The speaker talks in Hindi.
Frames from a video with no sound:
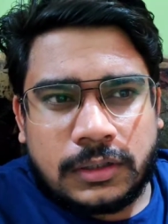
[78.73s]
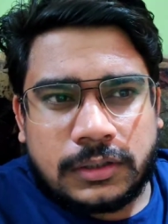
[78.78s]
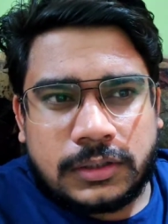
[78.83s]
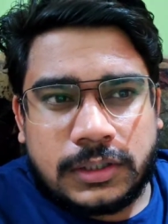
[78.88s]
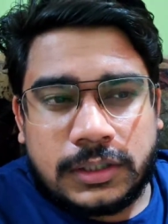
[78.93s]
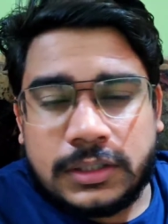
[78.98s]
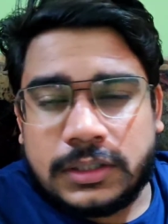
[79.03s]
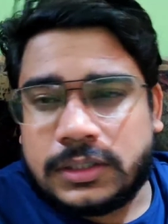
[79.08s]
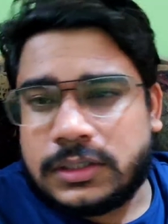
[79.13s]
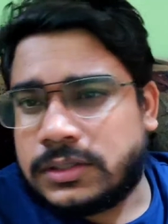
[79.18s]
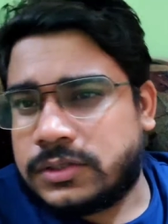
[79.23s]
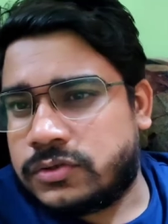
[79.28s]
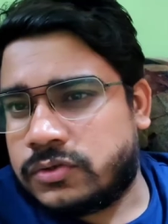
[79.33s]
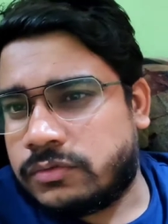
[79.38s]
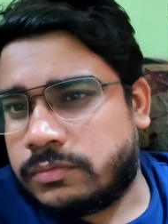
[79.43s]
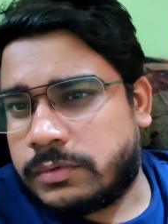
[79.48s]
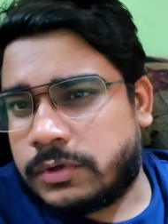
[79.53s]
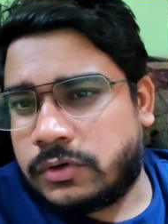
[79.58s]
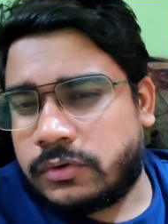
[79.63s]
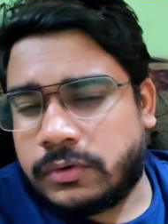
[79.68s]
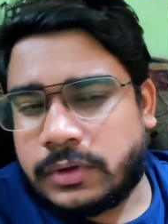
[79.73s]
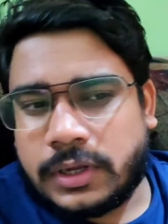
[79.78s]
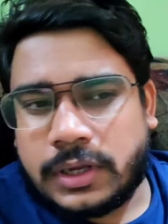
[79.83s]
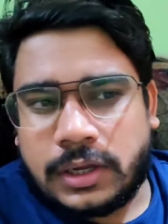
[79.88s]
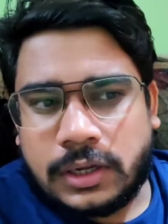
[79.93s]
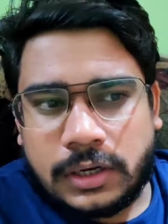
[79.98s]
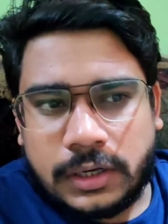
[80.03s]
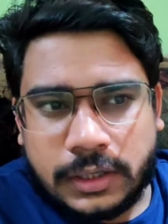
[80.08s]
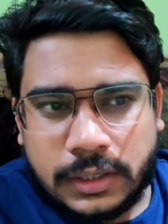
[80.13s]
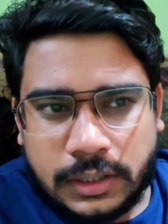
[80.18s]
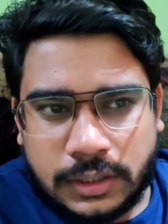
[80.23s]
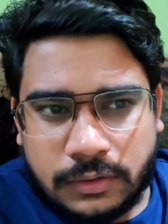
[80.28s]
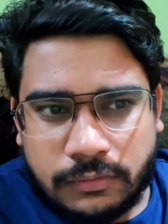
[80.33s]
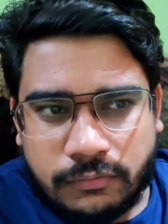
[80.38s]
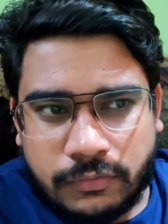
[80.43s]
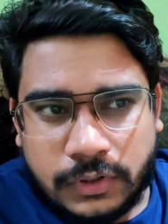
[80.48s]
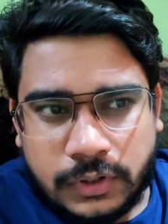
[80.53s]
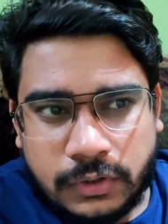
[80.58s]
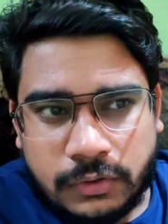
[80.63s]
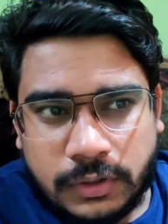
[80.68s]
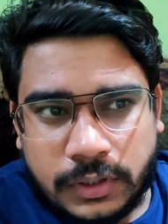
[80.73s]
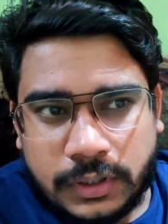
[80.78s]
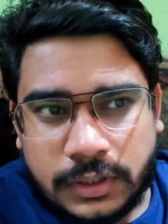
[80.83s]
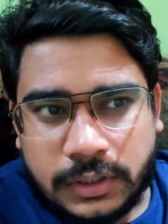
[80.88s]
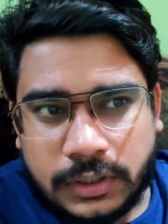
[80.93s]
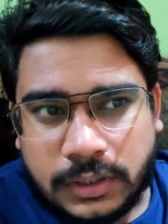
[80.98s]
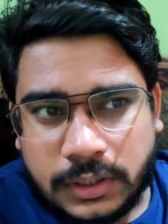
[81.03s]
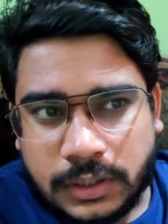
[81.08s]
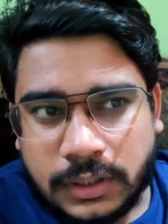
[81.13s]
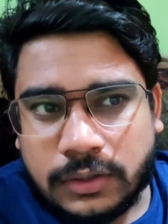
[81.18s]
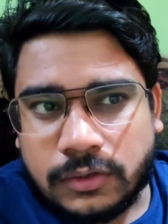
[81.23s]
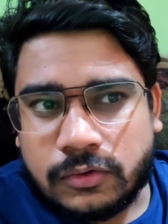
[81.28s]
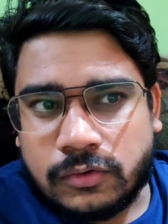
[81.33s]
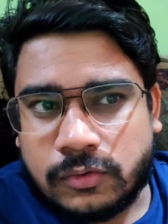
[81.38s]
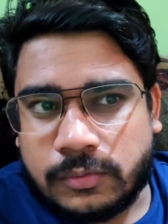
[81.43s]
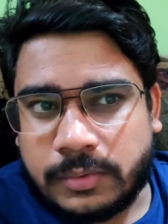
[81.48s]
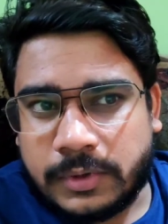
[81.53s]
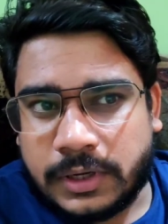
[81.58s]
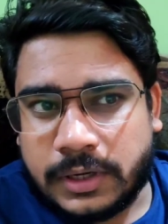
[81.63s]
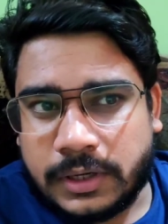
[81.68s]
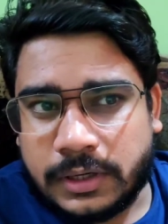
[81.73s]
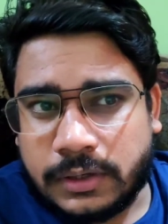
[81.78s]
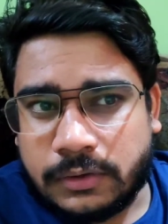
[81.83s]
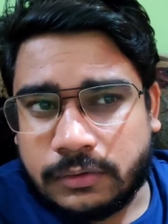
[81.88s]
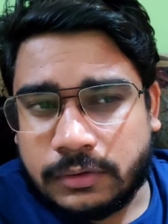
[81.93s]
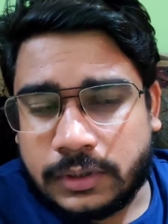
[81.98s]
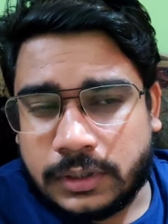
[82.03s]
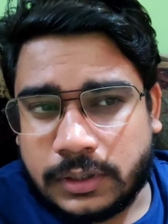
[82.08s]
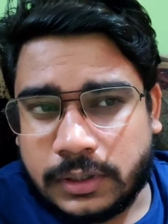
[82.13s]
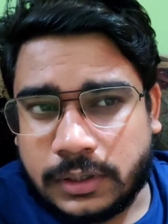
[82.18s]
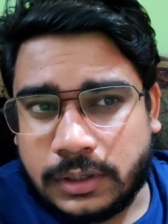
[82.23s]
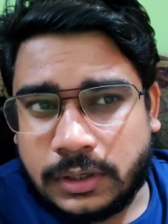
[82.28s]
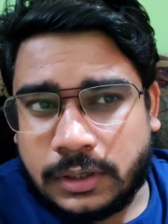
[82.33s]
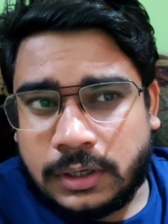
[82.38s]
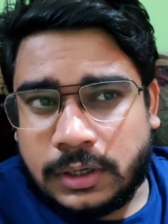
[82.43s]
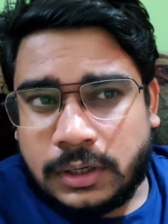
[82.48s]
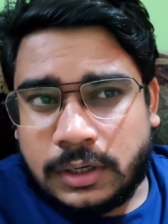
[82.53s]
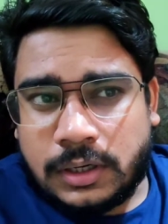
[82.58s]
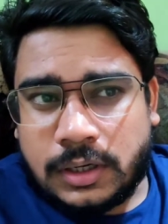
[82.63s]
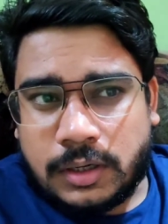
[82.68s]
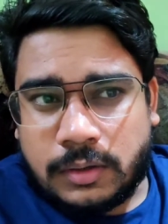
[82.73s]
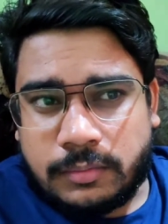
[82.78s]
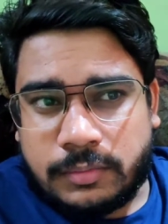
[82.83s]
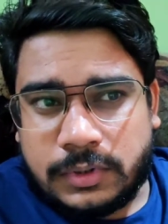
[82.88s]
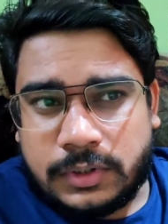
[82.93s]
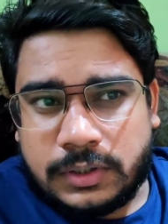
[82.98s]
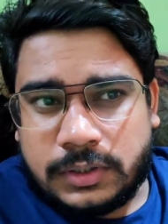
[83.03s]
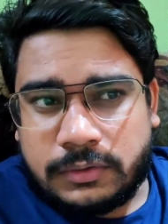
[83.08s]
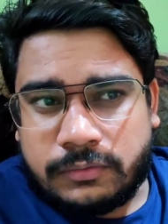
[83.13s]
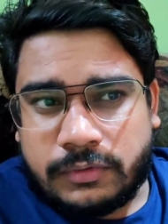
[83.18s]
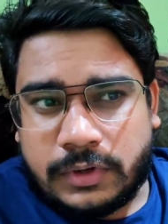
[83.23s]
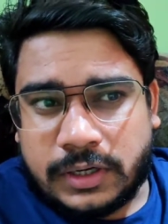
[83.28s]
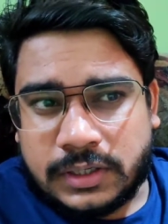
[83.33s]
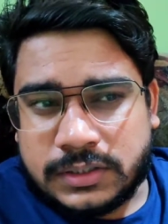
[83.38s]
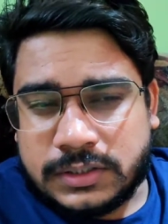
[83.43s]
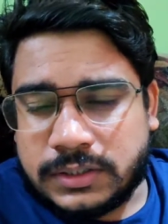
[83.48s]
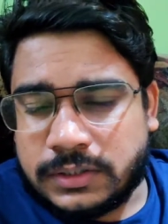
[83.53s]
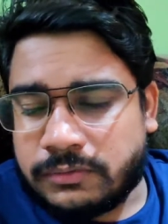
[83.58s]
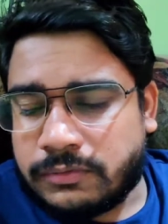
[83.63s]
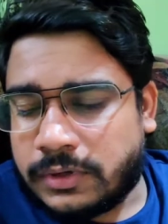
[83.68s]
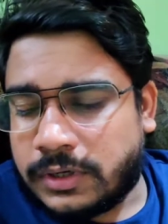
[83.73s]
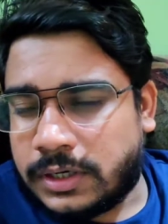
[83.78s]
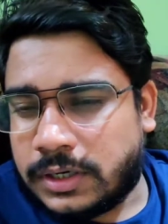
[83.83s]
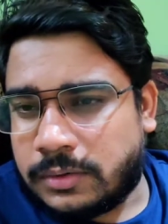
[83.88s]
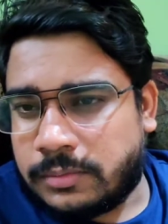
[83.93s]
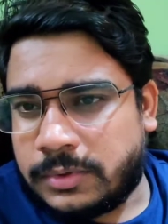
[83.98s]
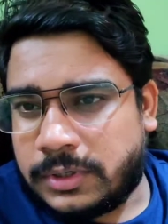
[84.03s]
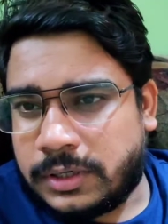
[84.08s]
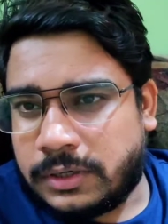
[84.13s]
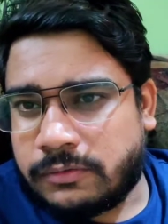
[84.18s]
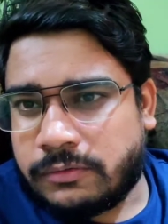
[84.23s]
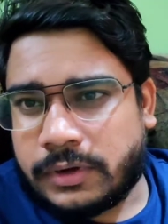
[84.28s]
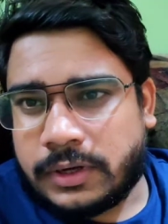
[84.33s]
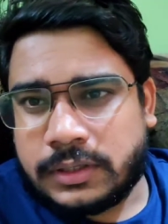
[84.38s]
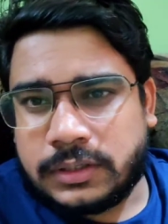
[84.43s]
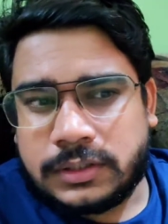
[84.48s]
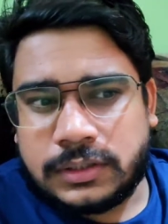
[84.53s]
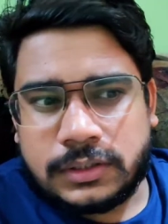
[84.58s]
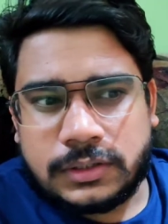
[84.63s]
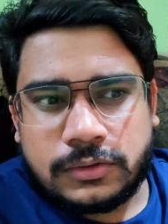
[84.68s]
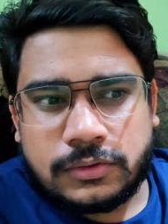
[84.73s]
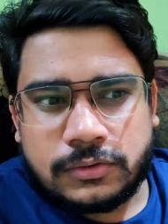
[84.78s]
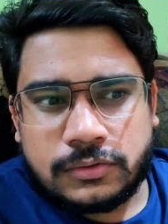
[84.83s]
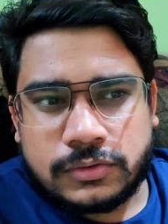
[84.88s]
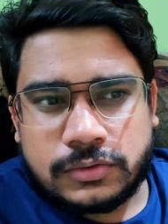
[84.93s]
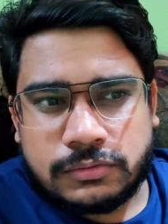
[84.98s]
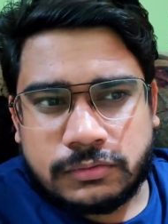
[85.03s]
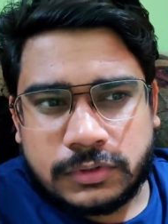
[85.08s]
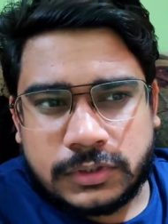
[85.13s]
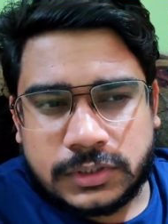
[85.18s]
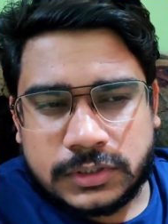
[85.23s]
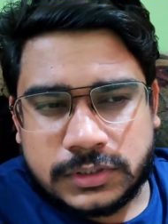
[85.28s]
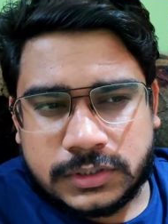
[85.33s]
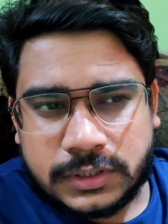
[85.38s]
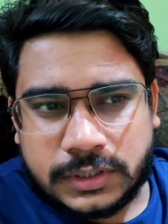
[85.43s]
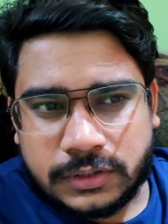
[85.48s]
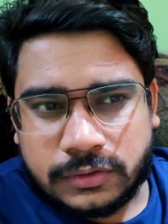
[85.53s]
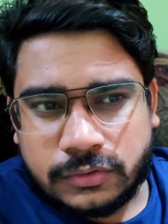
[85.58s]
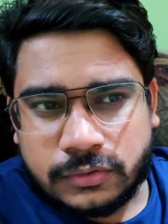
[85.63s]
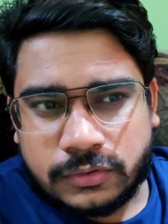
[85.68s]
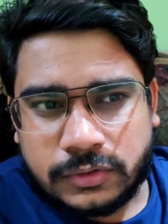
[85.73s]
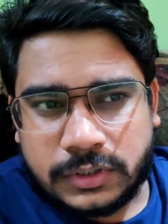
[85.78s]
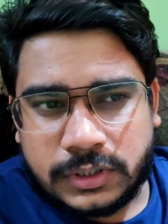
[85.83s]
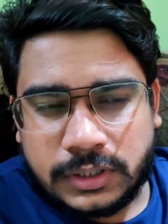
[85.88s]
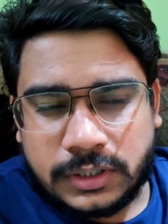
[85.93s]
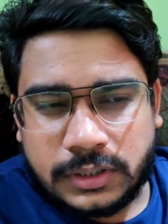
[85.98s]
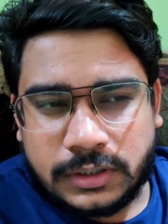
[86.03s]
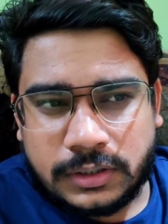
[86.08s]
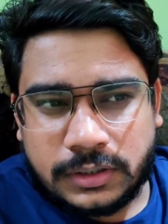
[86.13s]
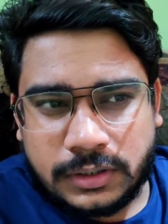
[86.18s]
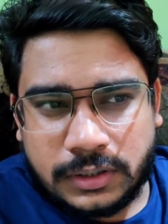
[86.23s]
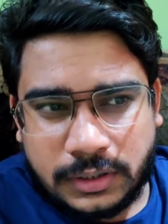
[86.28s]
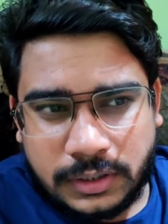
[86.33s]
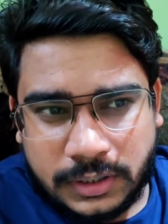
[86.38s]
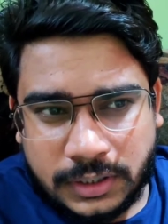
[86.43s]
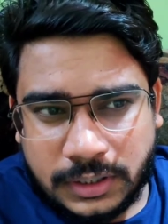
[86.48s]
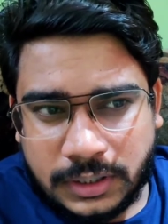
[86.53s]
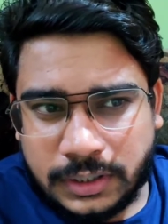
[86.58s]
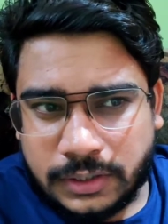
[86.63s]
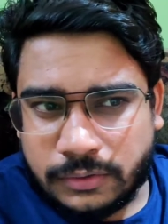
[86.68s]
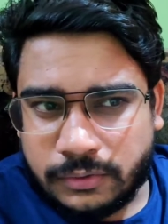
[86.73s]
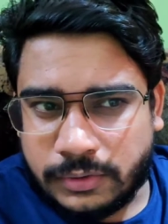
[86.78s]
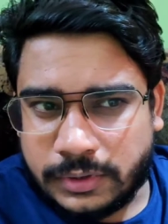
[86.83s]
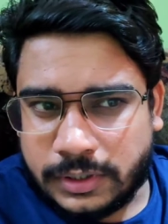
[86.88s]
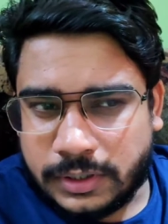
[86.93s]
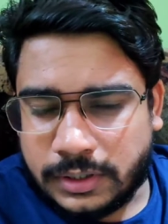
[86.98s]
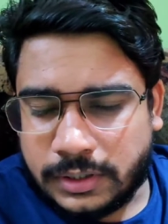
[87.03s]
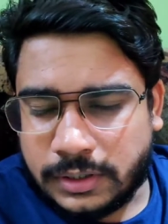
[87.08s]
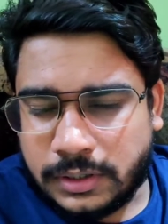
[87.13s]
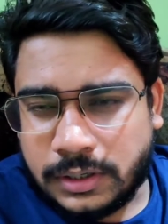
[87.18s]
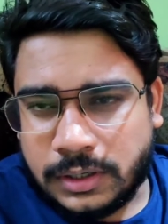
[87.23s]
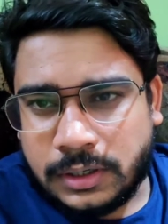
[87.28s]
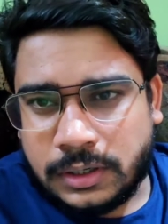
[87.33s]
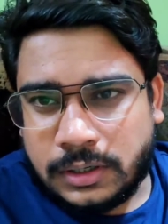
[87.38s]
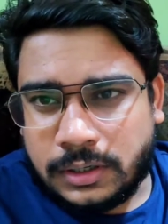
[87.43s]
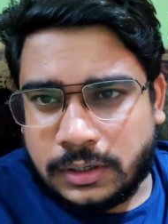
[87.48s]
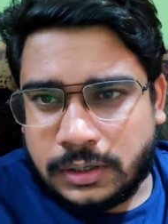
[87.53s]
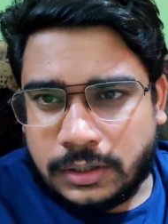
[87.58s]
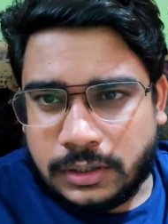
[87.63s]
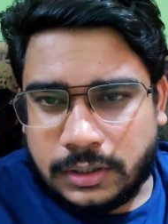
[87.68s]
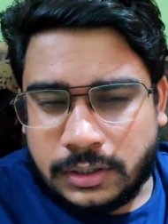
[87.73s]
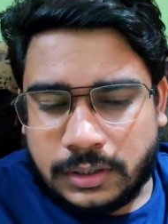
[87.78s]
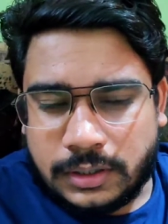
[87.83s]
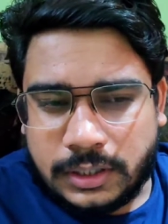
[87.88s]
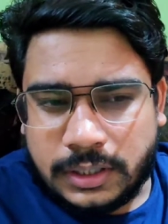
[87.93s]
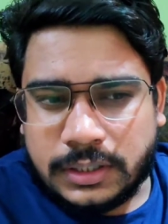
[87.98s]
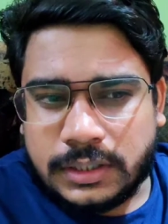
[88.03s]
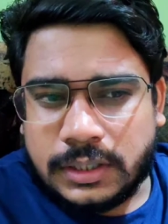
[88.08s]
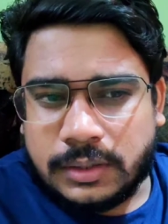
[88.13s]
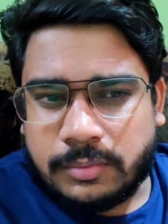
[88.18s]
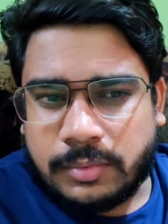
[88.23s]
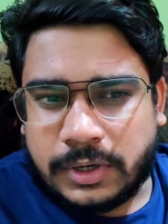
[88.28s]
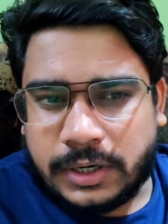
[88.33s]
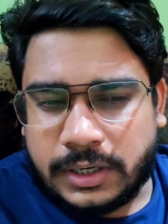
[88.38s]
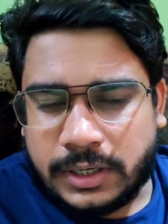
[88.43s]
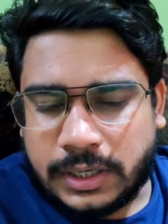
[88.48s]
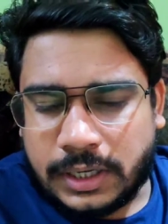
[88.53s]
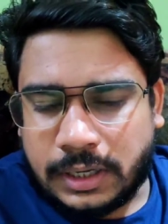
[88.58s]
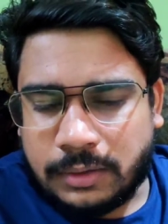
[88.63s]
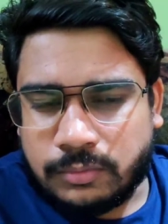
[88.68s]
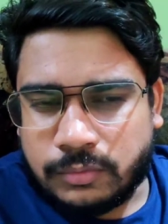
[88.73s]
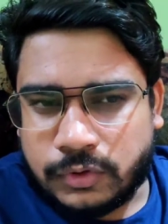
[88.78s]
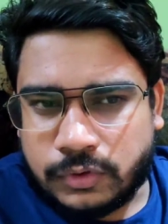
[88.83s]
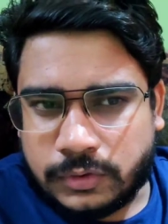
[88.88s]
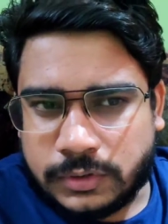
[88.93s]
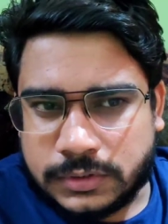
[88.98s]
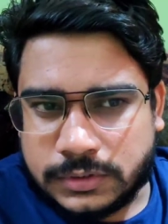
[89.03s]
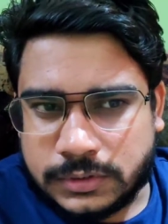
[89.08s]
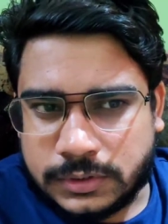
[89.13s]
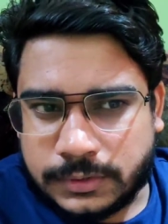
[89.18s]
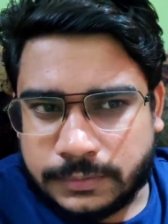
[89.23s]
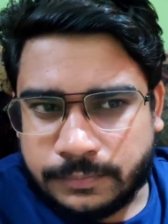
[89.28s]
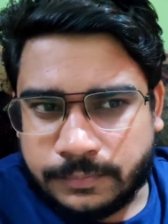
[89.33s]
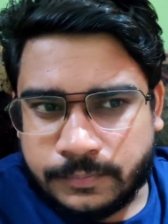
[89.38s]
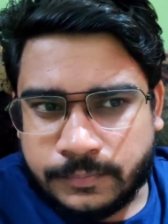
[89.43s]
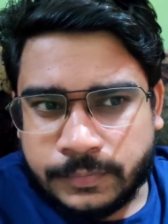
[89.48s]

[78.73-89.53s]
तीन दिन से ऊपर हो गया लेकिन वीडियो एडिट नहीं हो पाया क्योंकि अभी वैक्सीन वगैरह भी लगवाई थी तो उस वजह से एक दो दिन डिले हो गया नहीं दे पाए टाइम थोड़ा सा